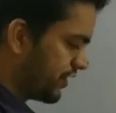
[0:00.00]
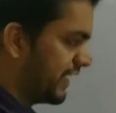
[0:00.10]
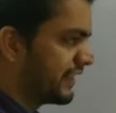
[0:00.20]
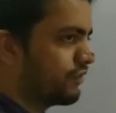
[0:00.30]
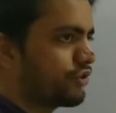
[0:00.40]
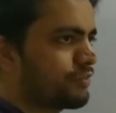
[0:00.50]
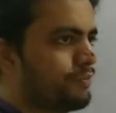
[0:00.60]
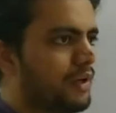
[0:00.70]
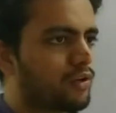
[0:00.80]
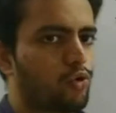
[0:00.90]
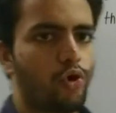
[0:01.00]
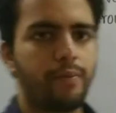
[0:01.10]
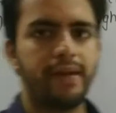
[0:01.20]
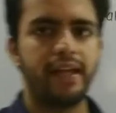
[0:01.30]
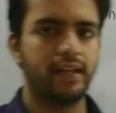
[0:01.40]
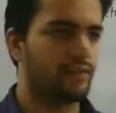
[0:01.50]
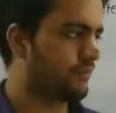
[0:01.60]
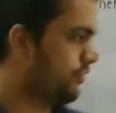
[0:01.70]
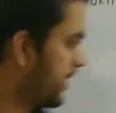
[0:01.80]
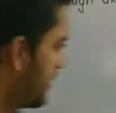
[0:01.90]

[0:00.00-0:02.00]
जो रहते हैं वो कोई भी फॉर